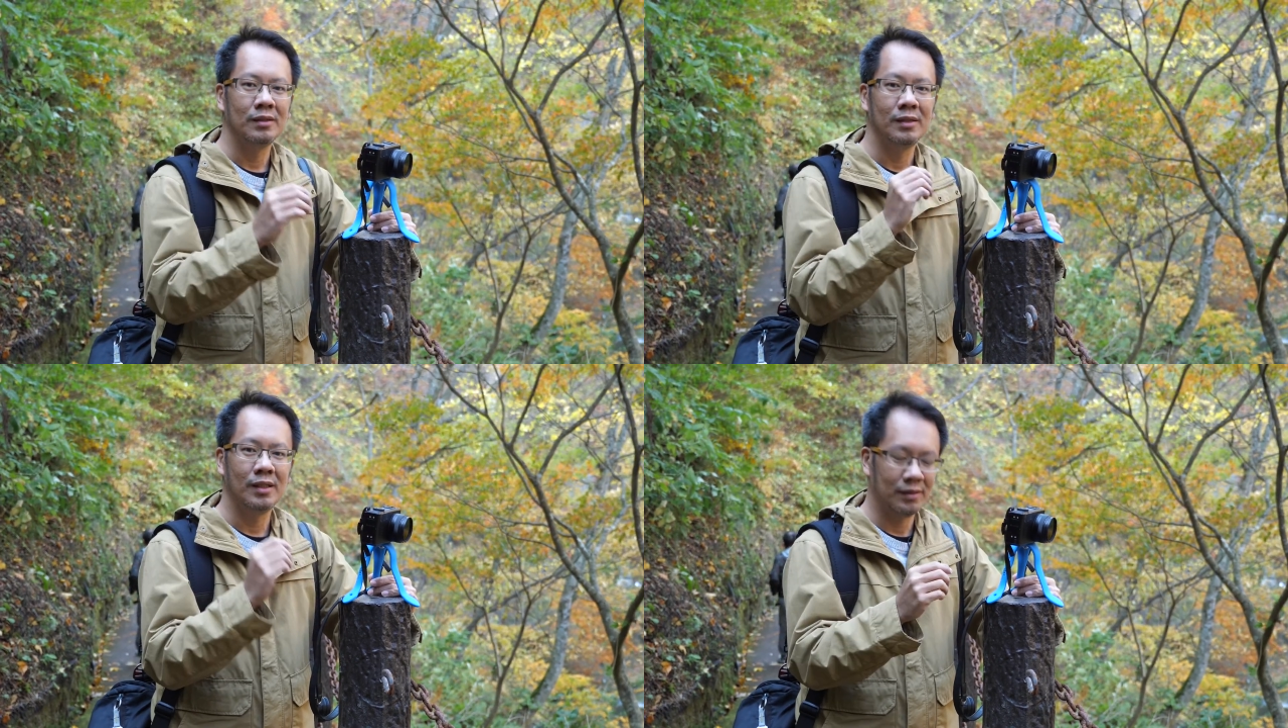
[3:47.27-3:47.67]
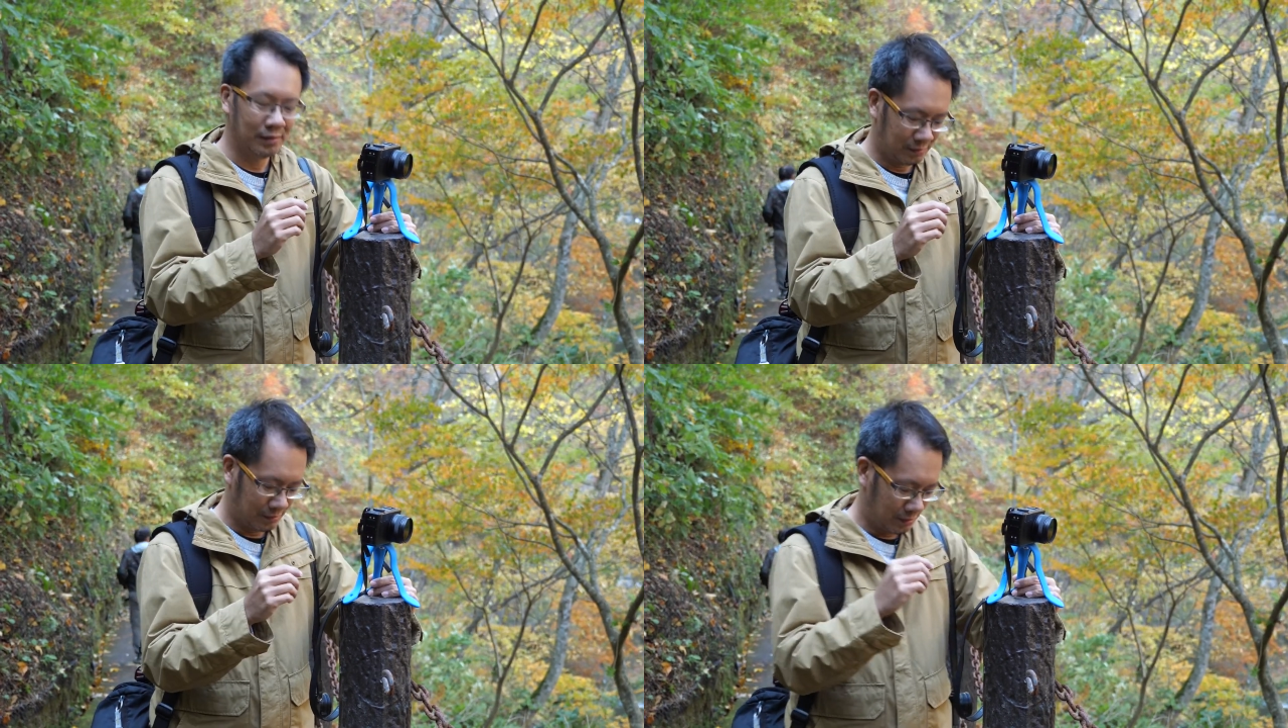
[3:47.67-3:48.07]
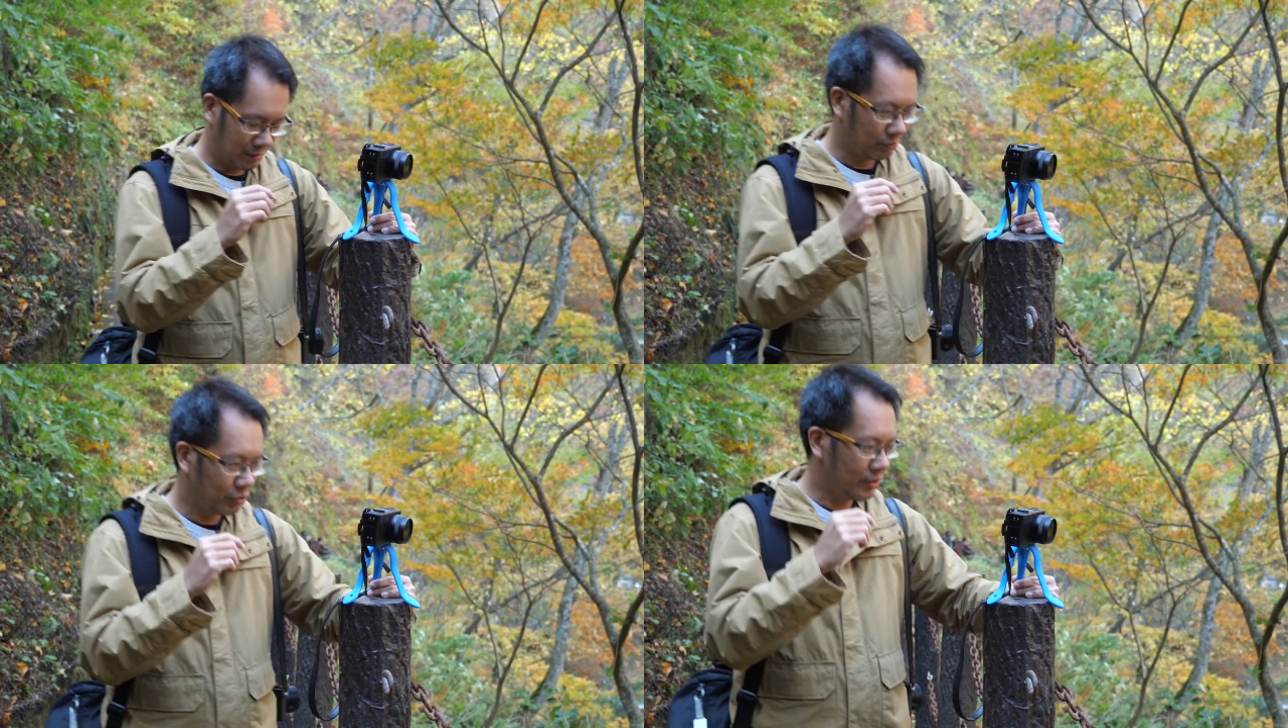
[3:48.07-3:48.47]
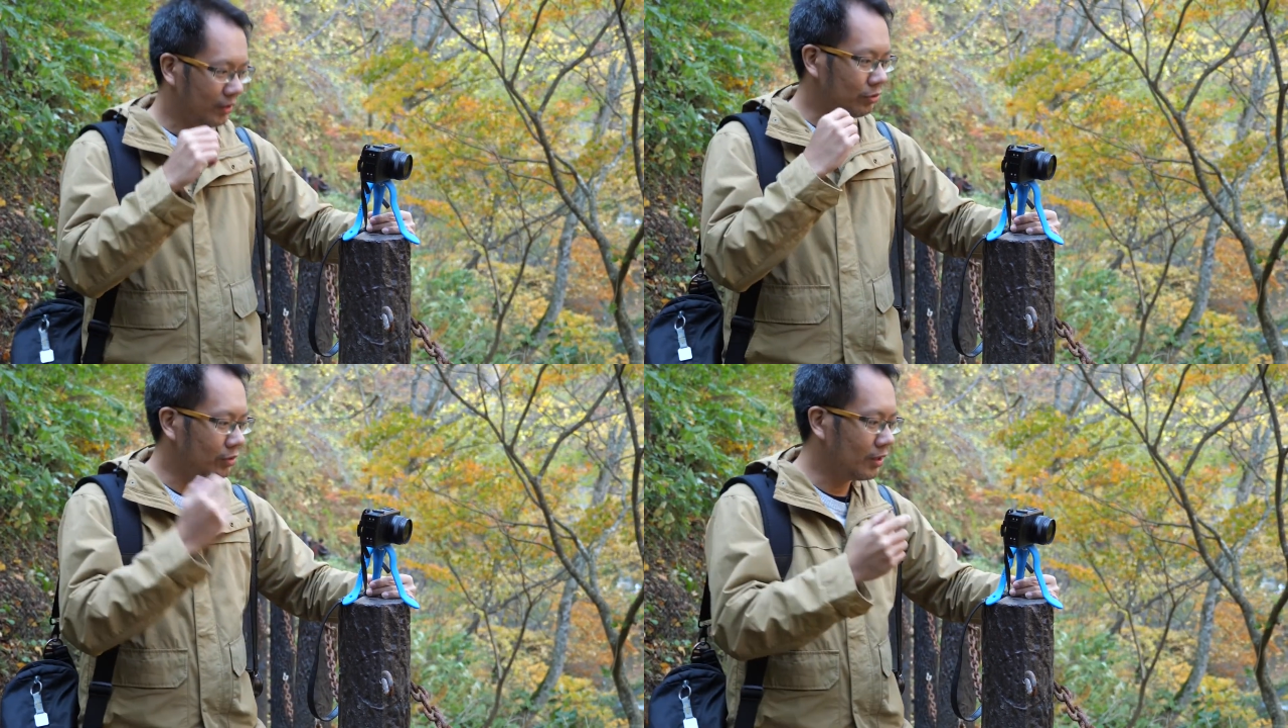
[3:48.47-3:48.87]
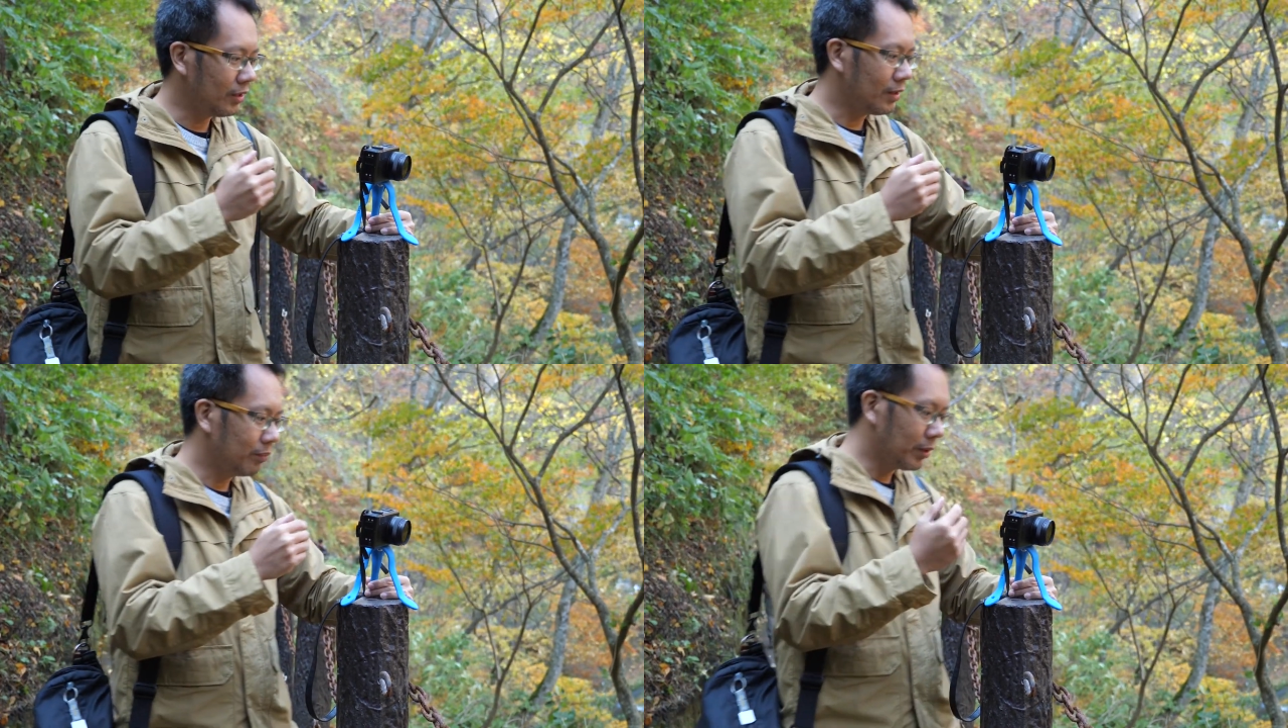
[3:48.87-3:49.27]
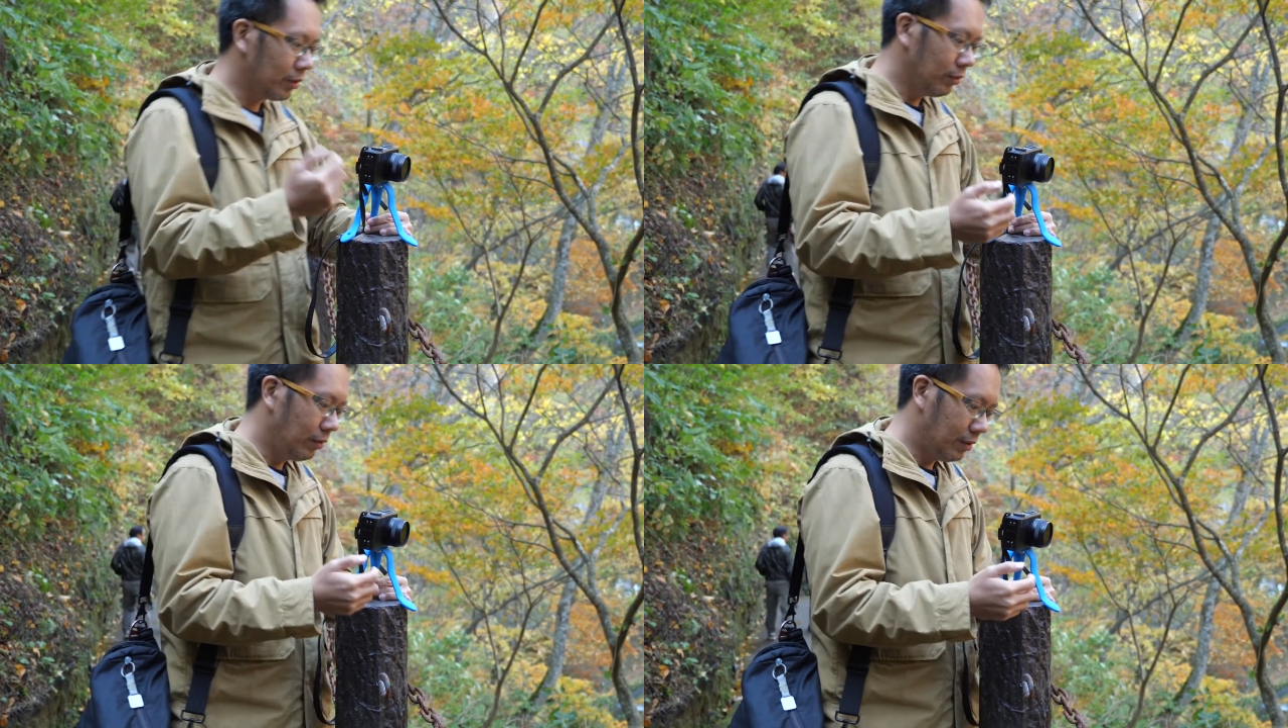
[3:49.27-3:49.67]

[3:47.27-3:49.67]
dan kemudian juga kita perlu